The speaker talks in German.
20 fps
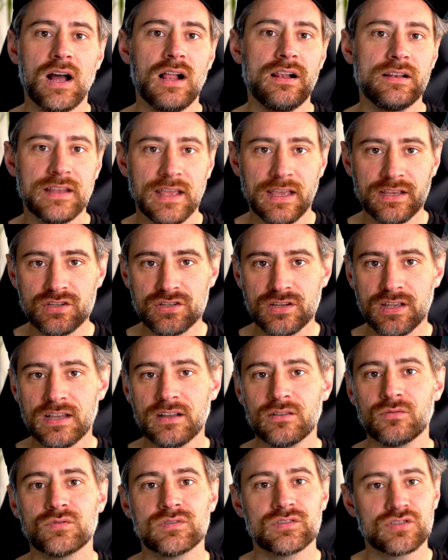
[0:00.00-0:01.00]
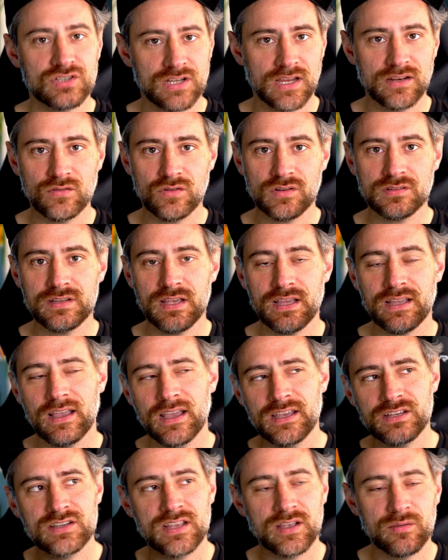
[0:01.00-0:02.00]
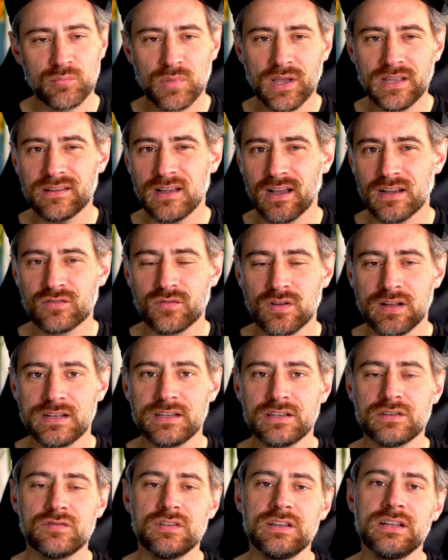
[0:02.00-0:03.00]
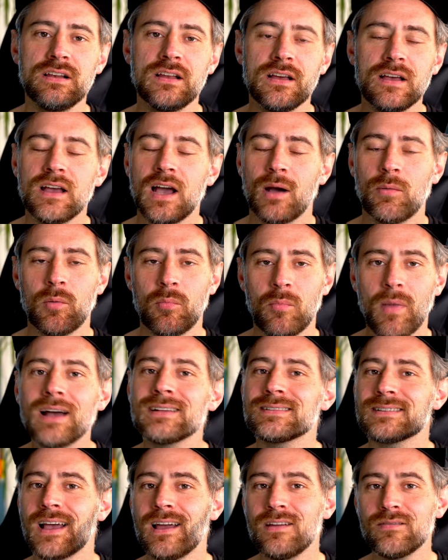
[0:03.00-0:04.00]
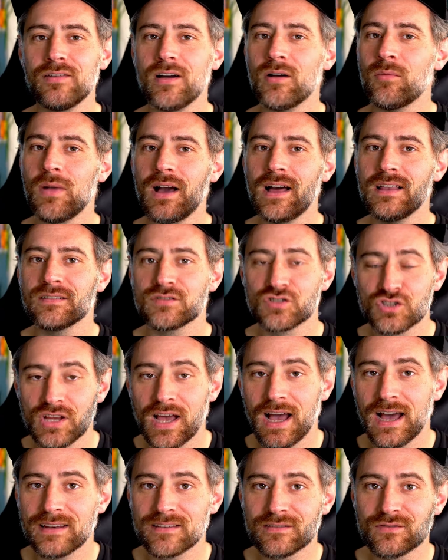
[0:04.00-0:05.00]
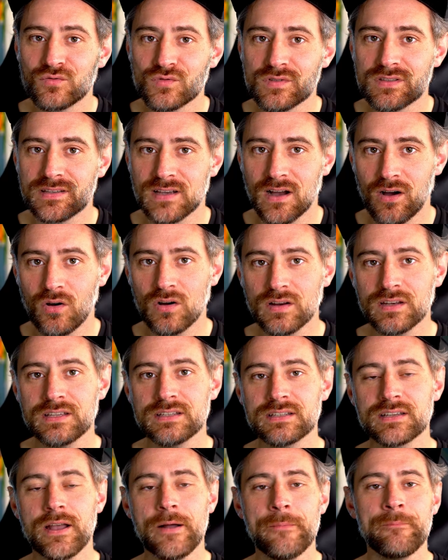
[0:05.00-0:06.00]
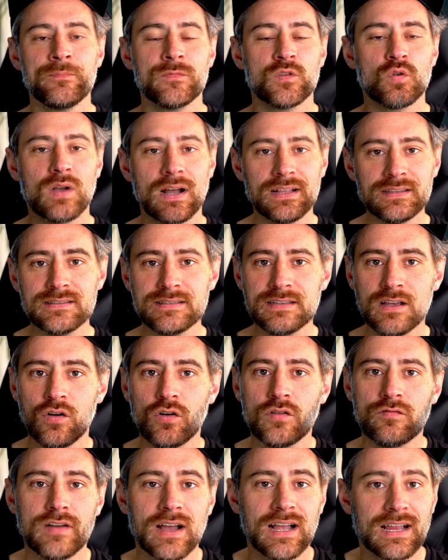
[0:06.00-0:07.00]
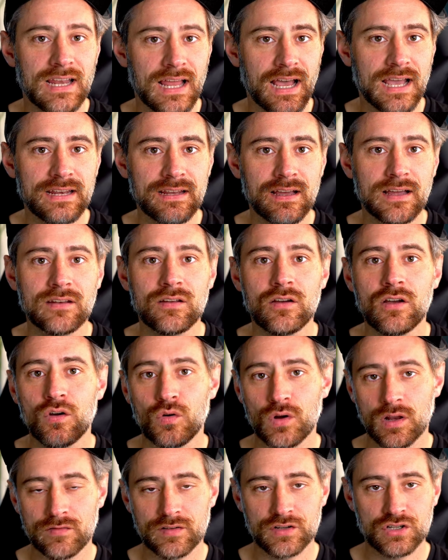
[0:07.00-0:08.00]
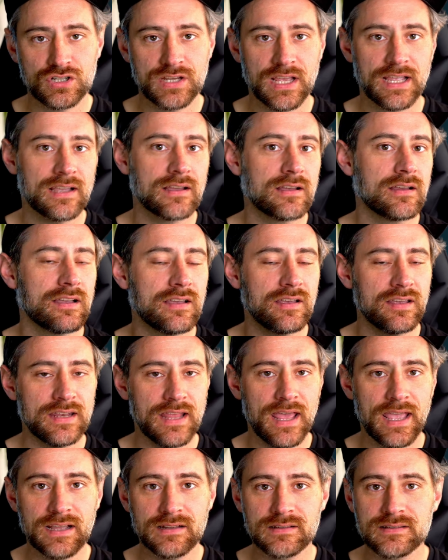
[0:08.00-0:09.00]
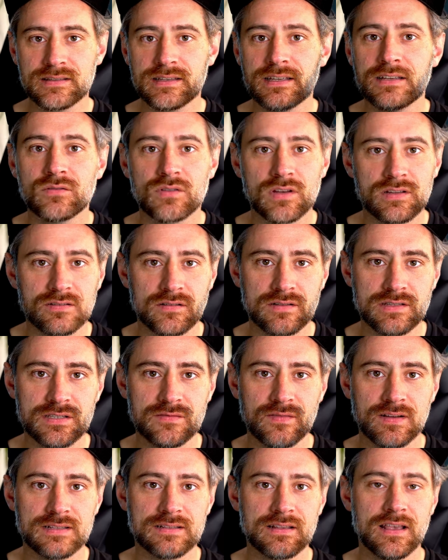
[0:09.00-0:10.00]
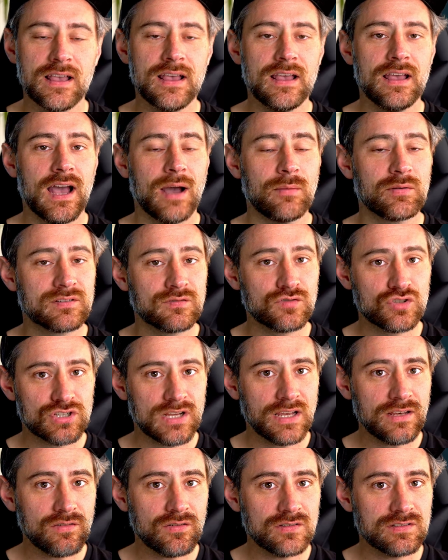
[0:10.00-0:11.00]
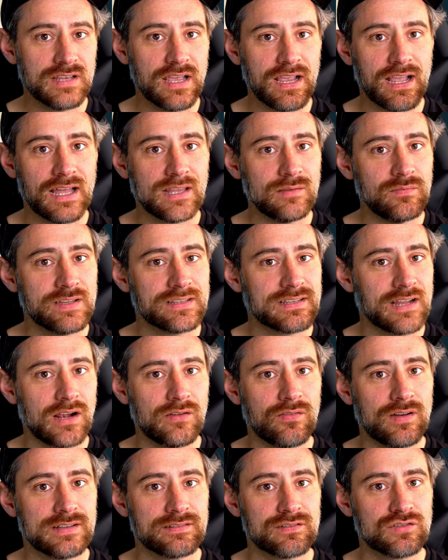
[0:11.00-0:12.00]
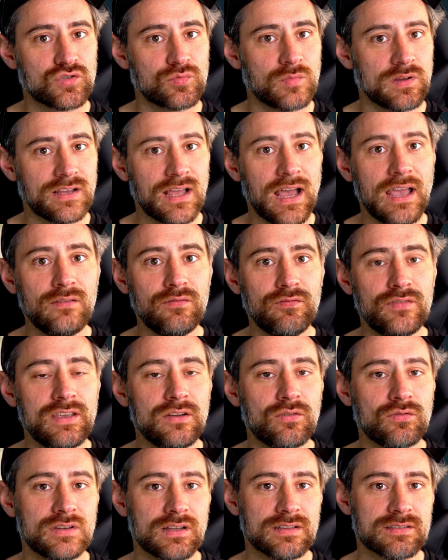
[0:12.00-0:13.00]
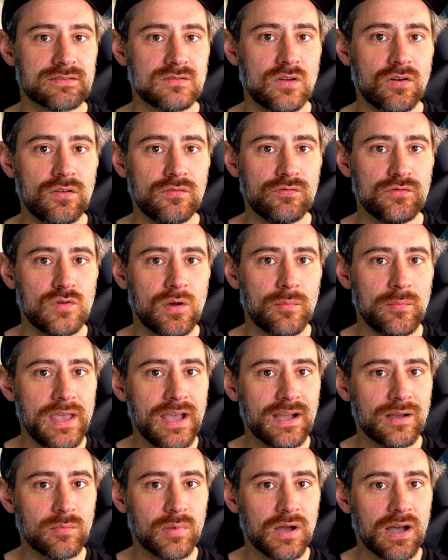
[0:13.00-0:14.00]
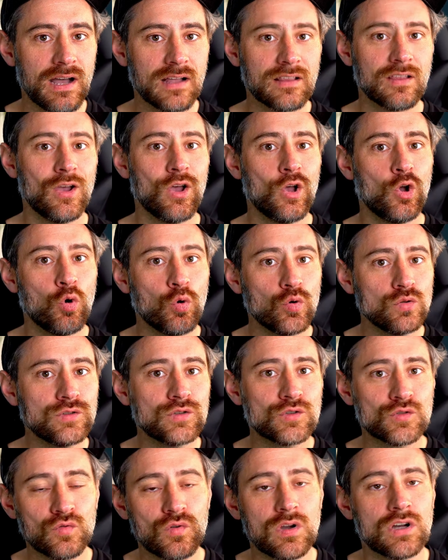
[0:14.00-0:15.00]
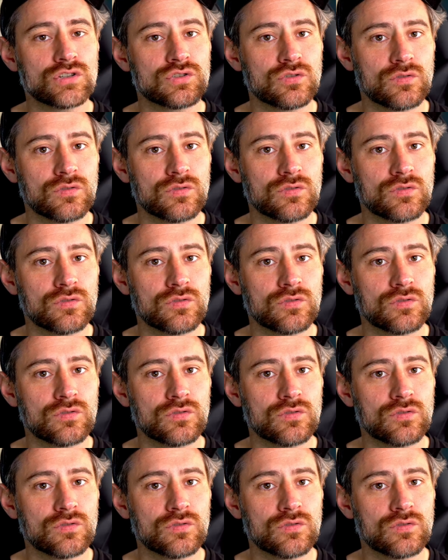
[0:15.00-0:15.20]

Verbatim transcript: ein Hashtag und ein Standort-Tag. Ein Hashtag bringt aktuell nicht viel, aber mach's einfach mal. Schaden tut's ja auch nicht. Du kannst die auch verkleinern oder verstecken, in der Ecke ziehen oder sonst was. Aber so ein Standort-Tag hat mir teilweise schon mal 300, 400 Story-Viewer mehr gebracht und sogar schon